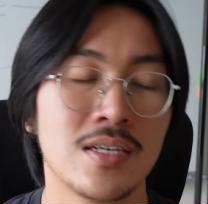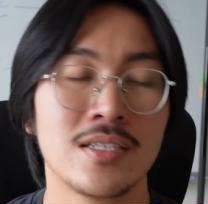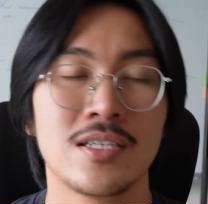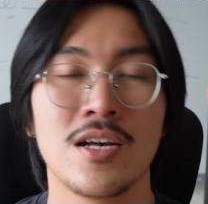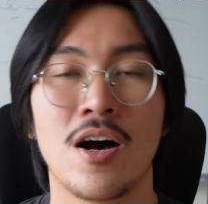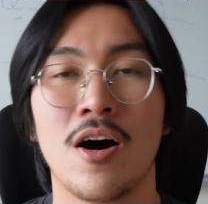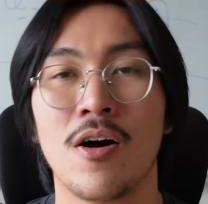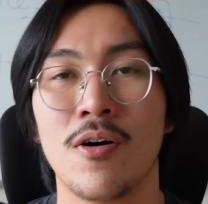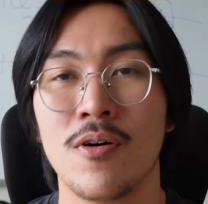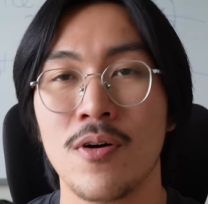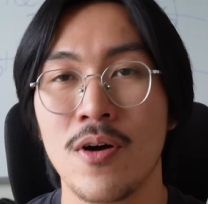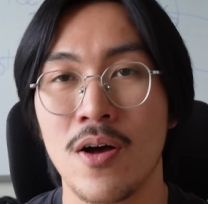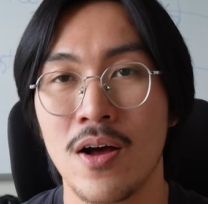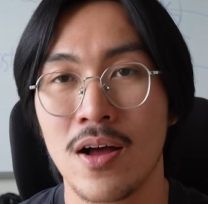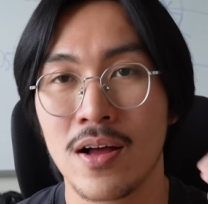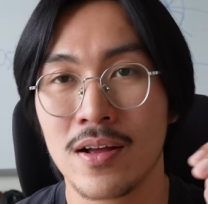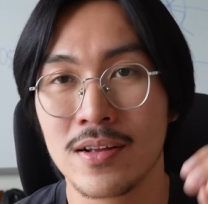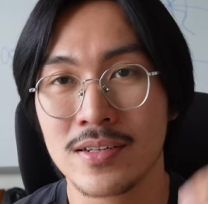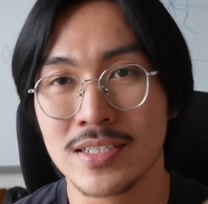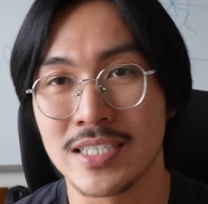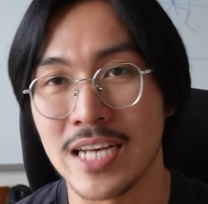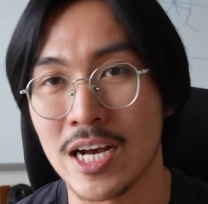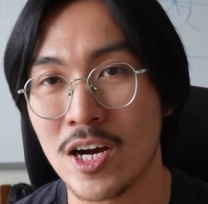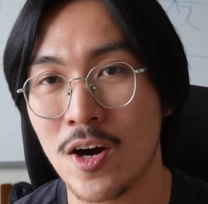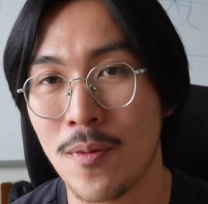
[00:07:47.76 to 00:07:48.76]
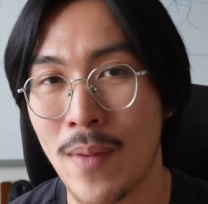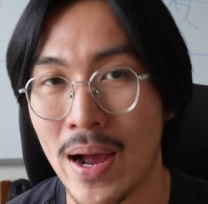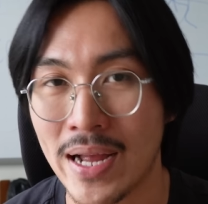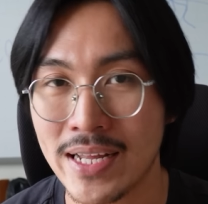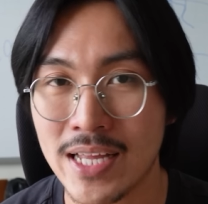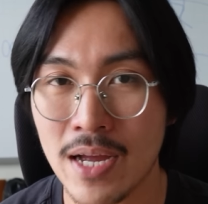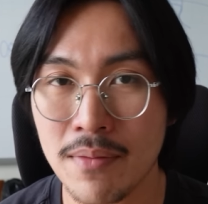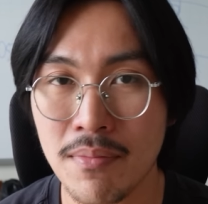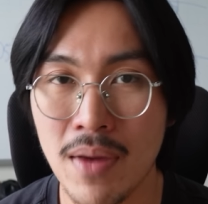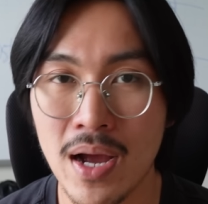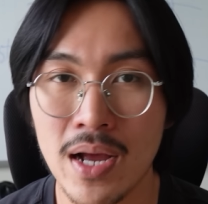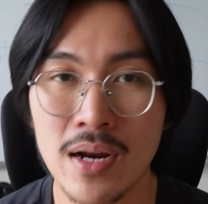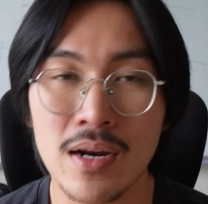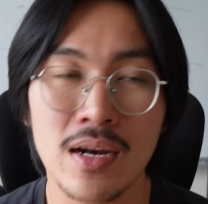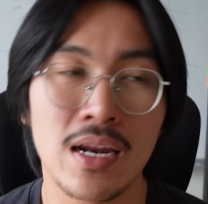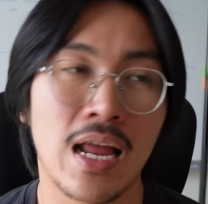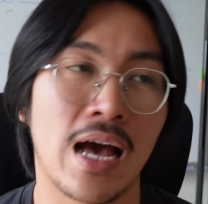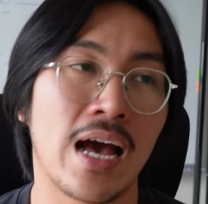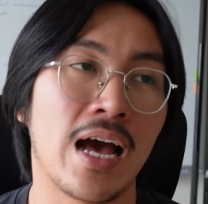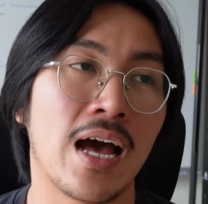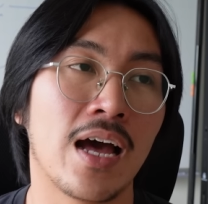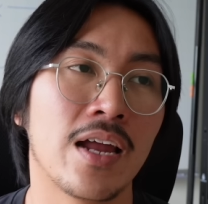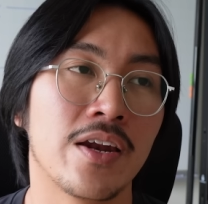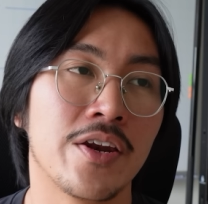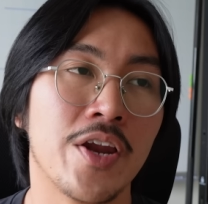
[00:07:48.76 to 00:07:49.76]
So, sẽ có bạn thắc mắc
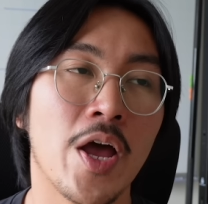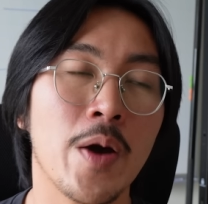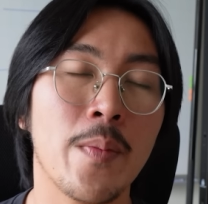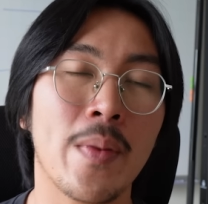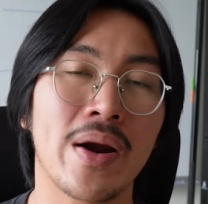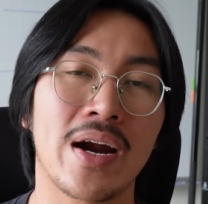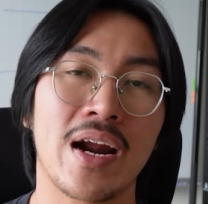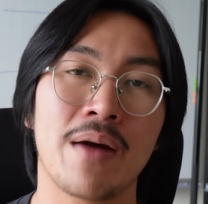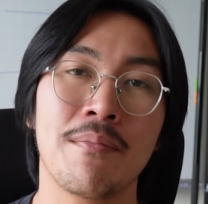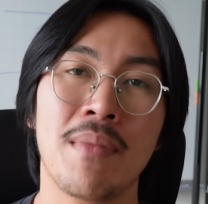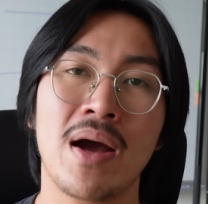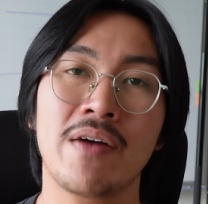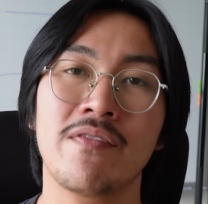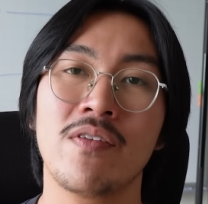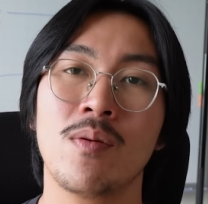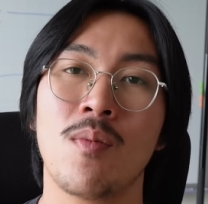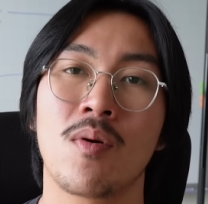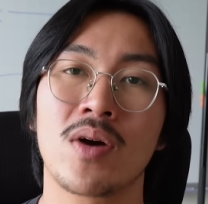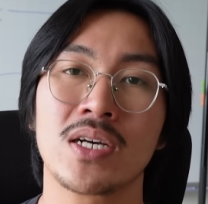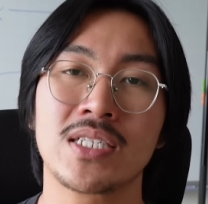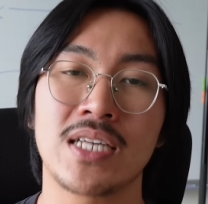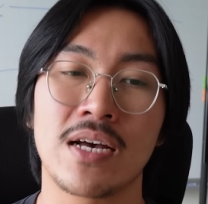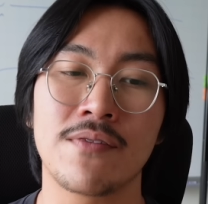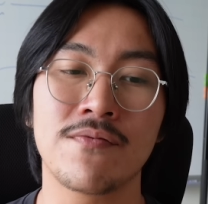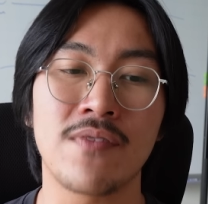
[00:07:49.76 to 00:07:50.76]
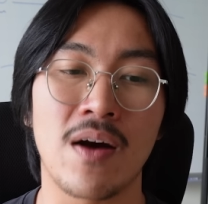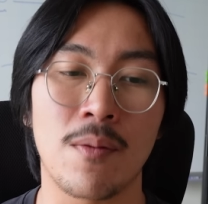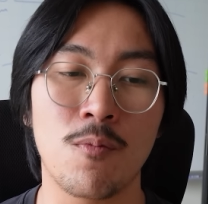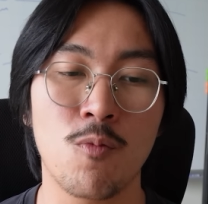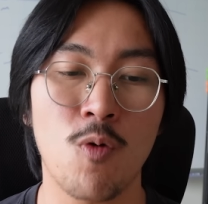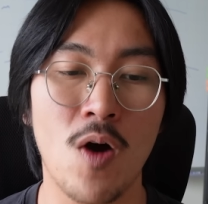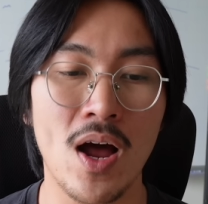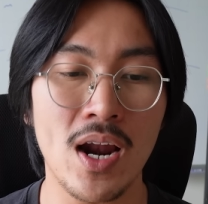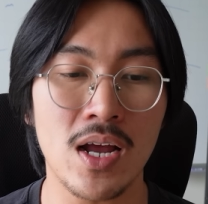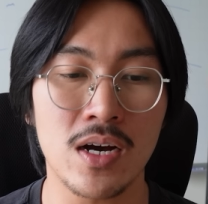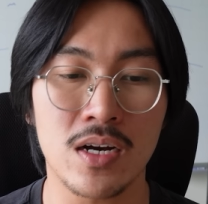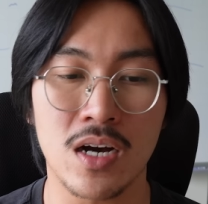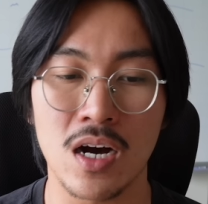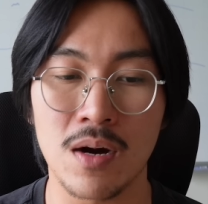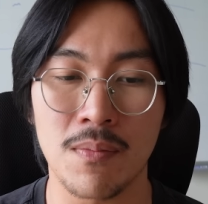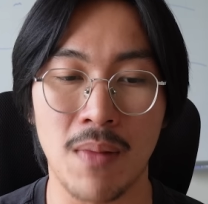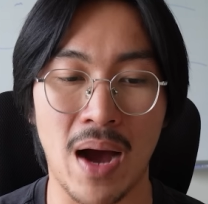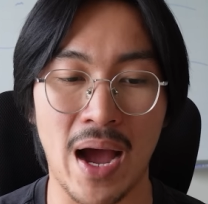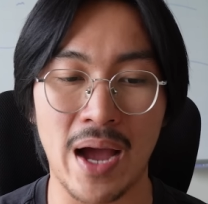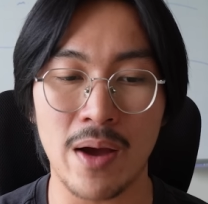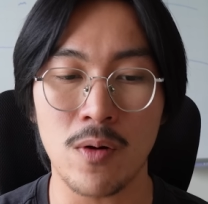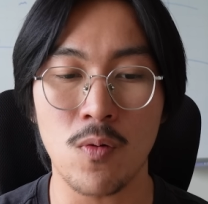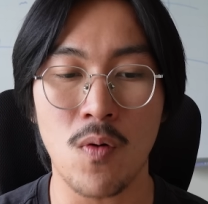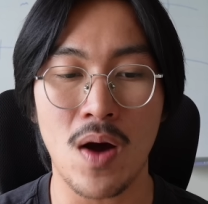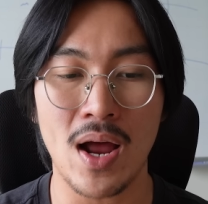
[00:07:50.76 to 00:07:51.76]
là nếu mà ra mắt với một cái sản phẩm quá là cơ
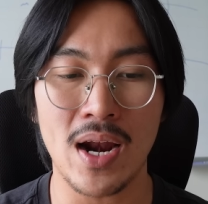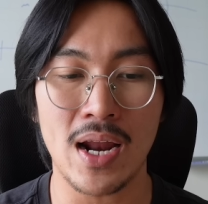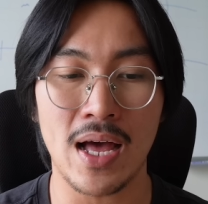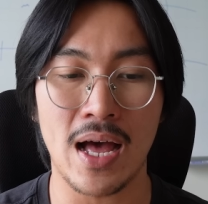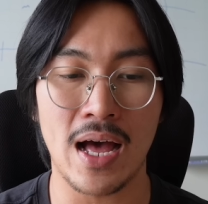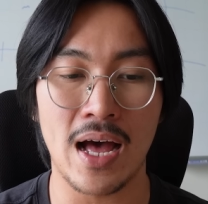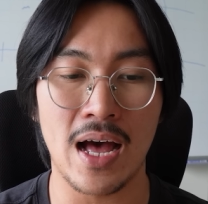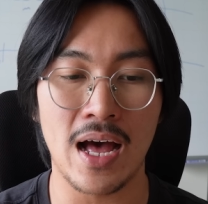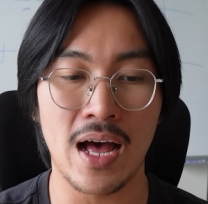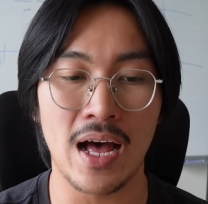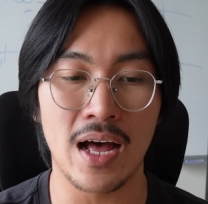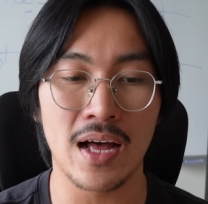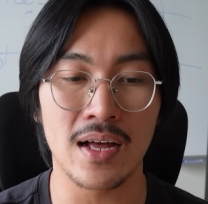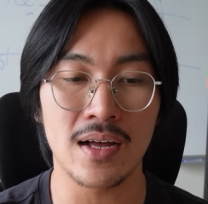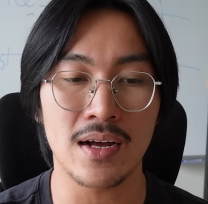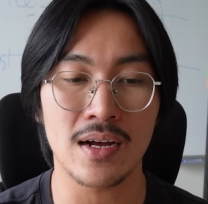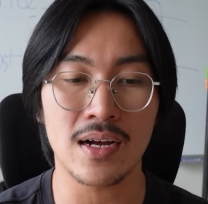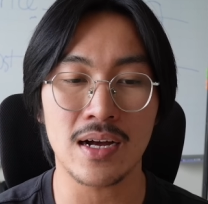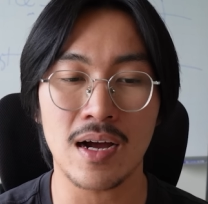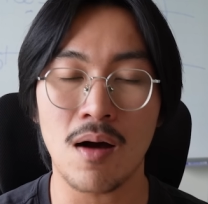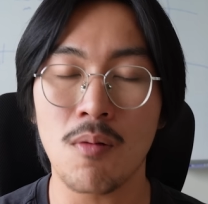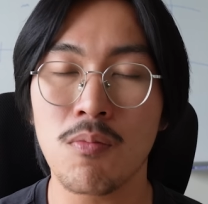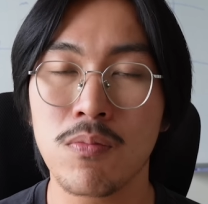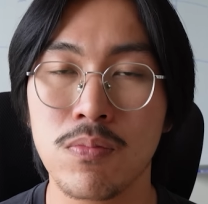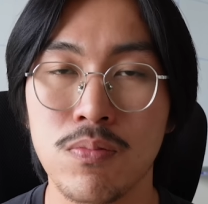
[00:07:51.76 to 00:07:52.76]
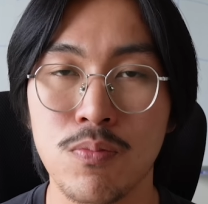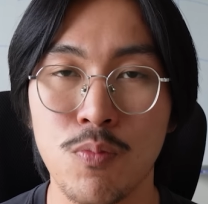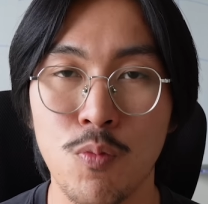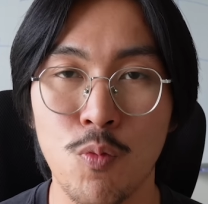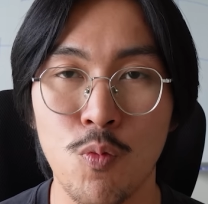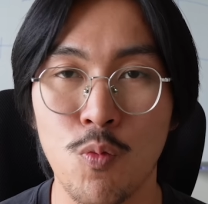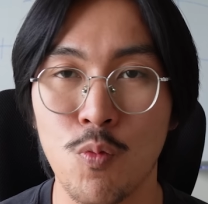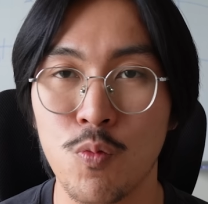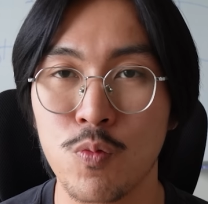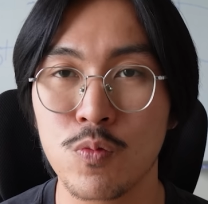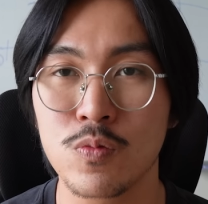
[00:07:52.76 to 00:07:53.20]
bản, quá là không